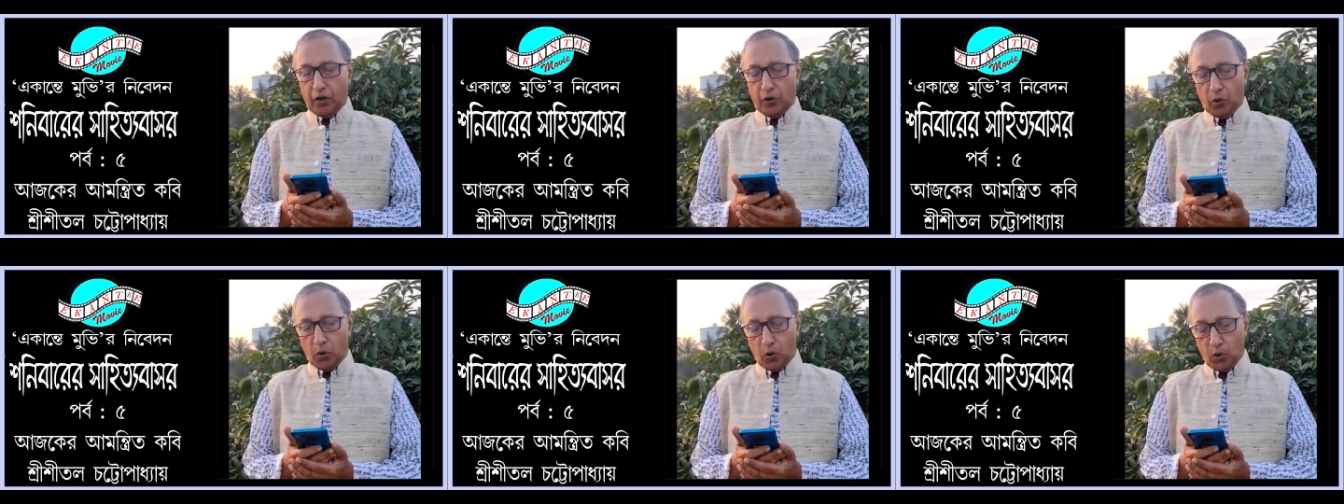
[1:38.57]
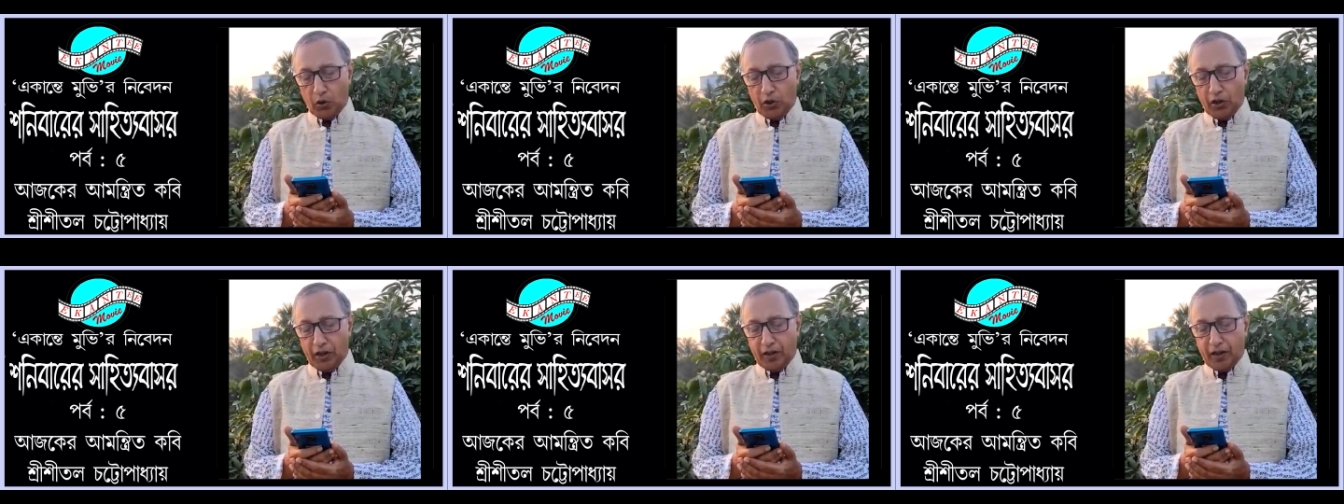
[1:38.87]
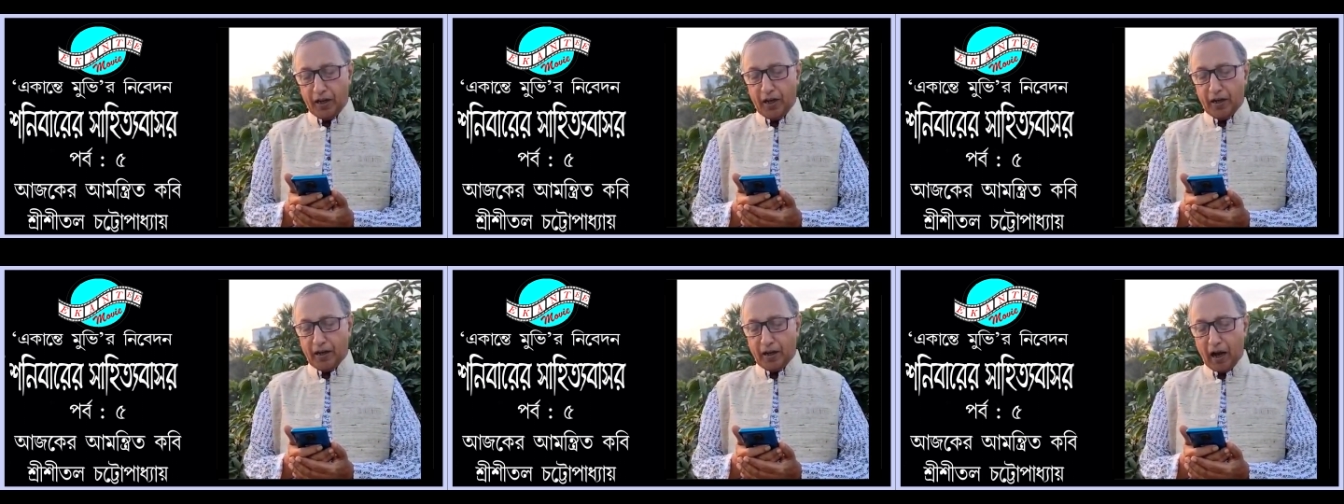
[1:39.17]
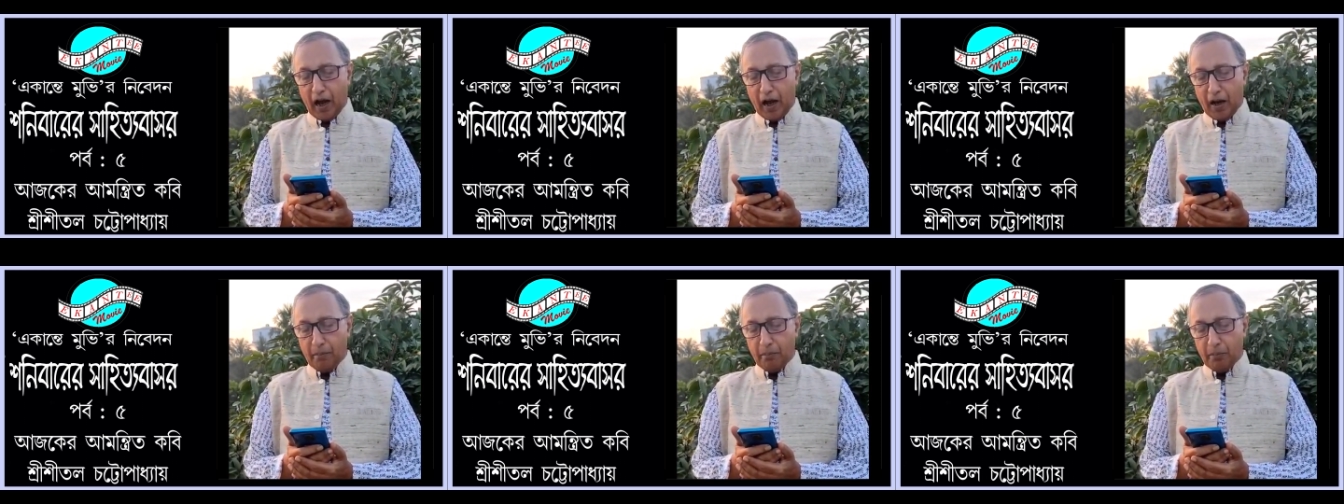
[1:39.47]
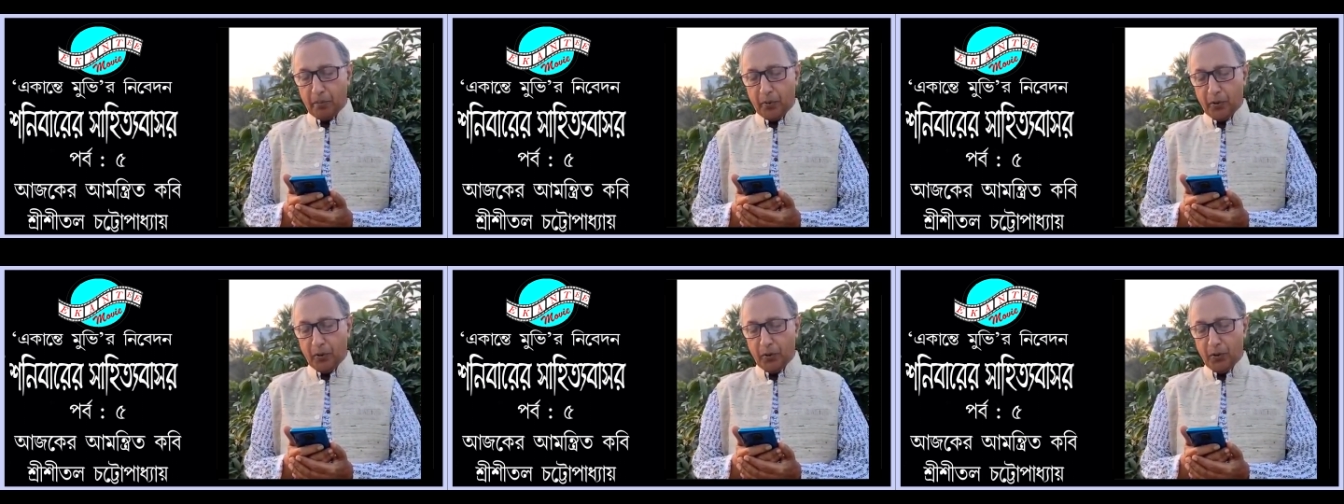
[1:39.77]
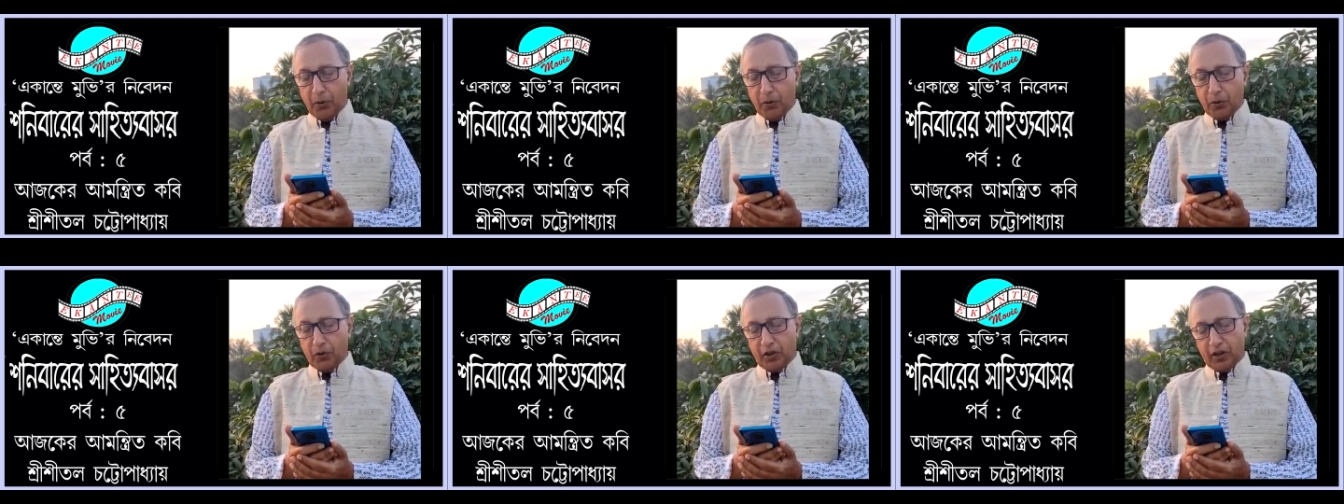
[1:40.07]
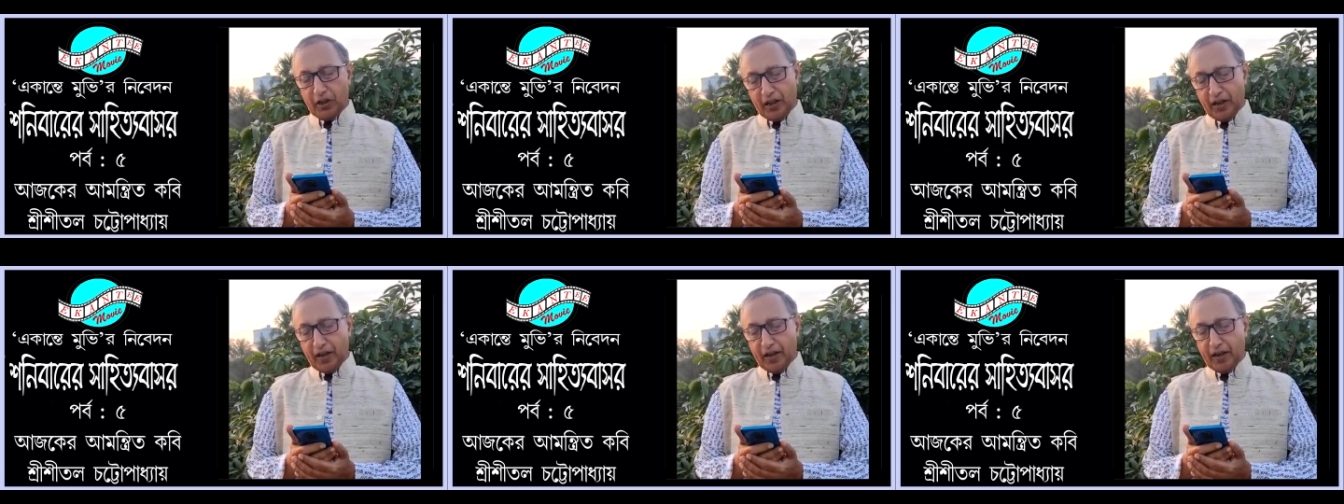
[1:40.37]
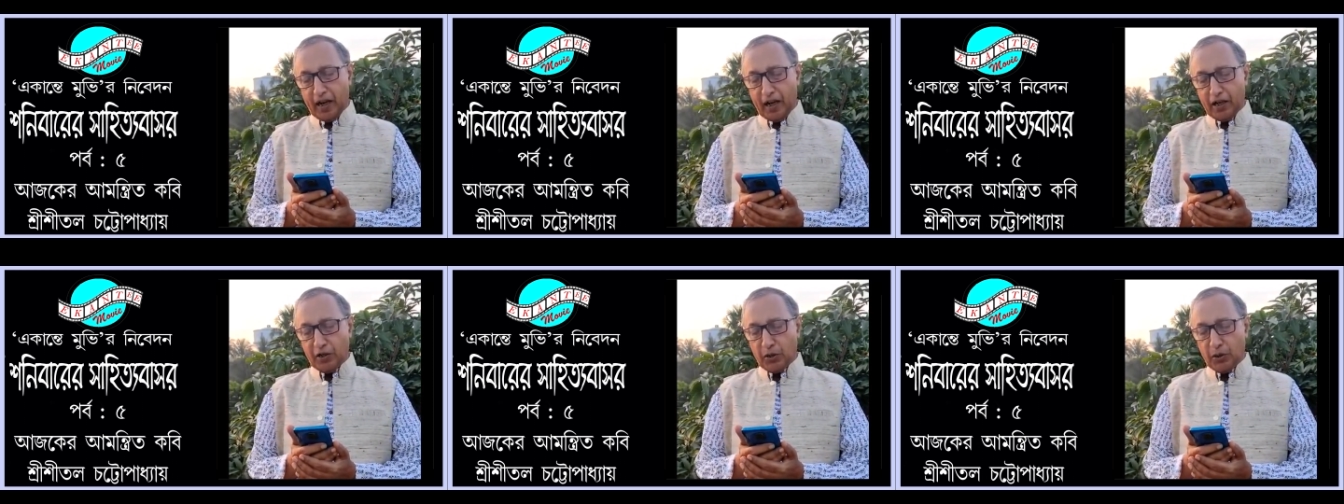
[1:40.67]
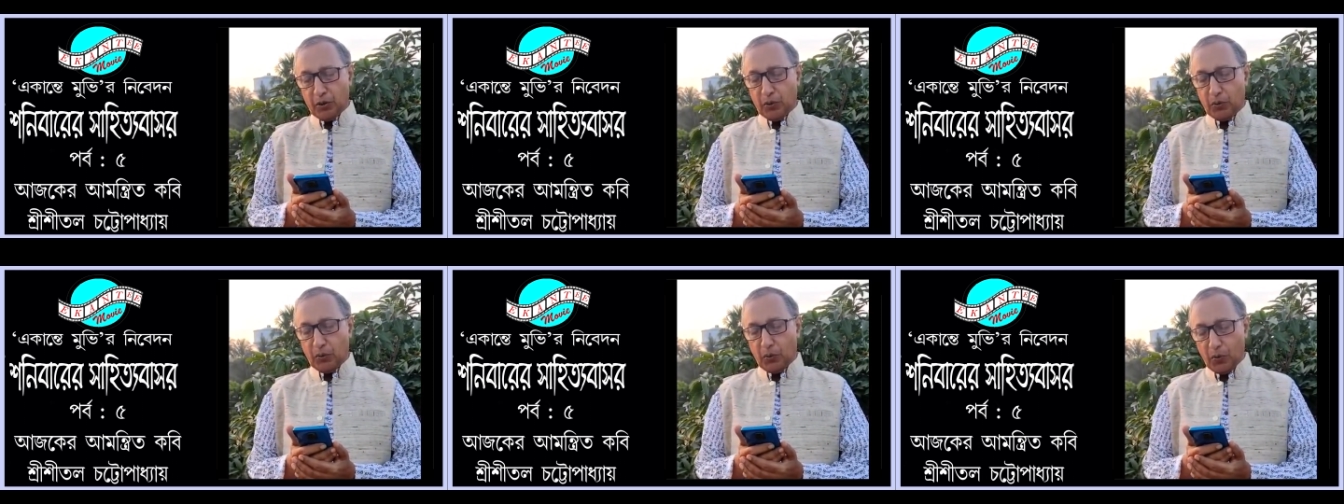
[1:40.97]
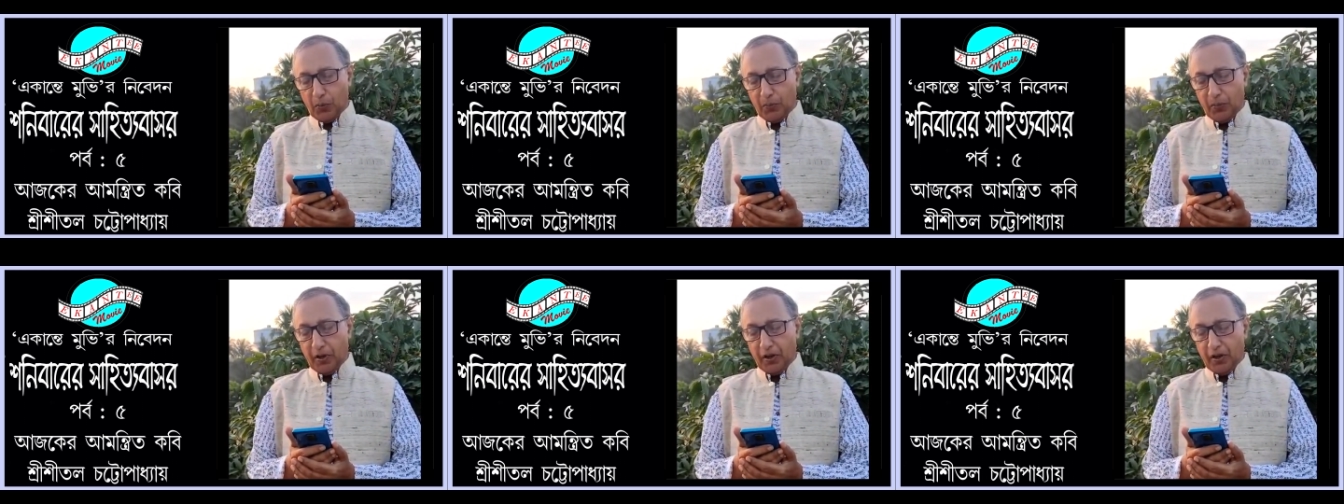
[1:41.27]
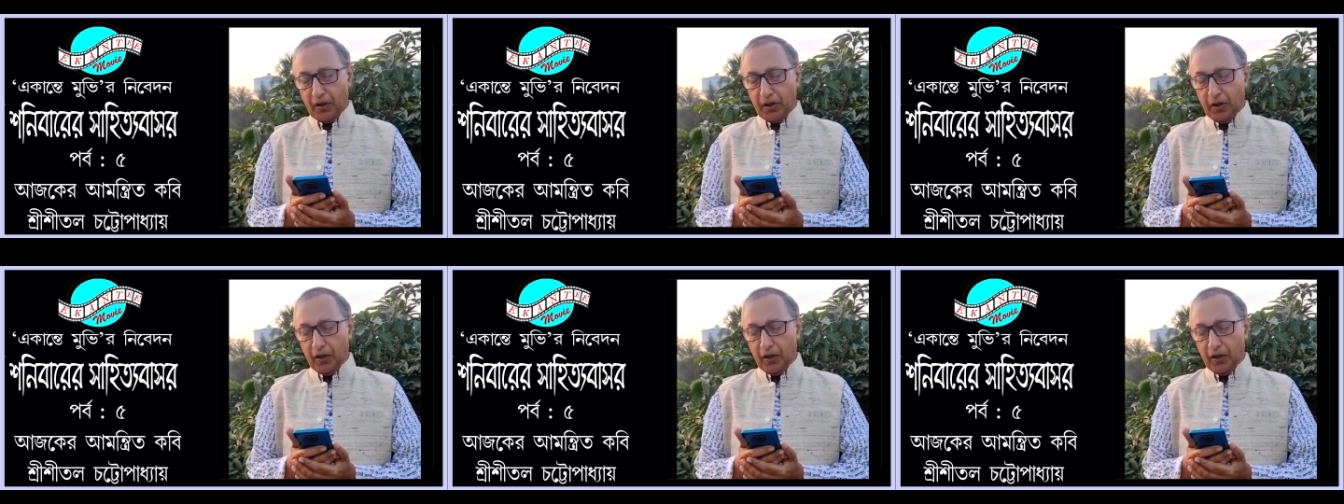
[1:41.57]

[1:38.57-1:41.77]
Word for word: নদীকে কাব্য দিয়ে গেছ কবি